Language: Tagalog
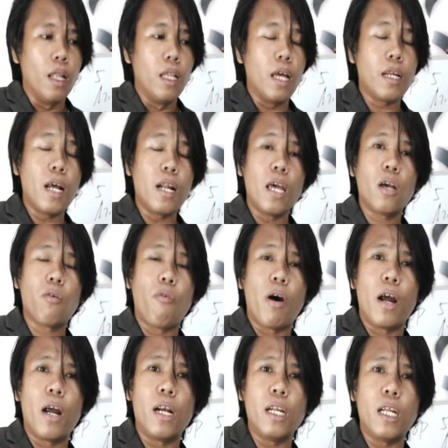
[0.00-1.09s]

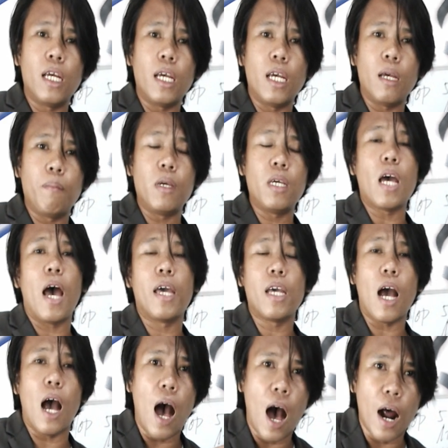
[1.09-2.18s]
Nire-require ni
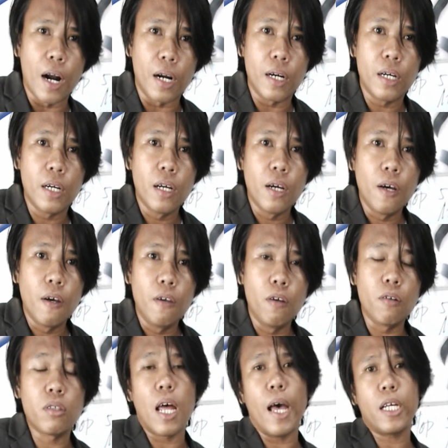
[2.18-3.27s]
BIR
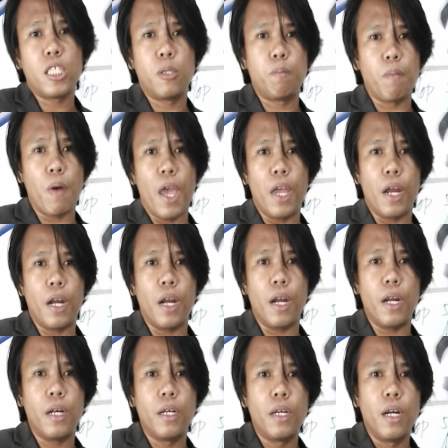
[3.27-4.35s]
yung
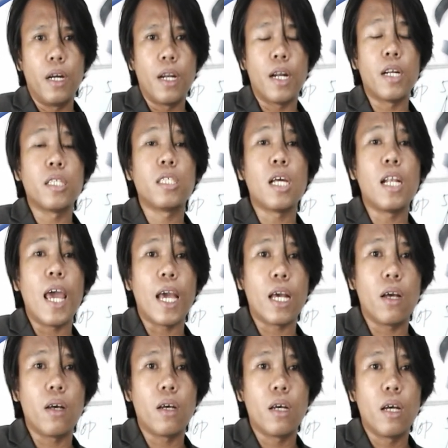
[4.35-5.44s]
taxpayer na naselect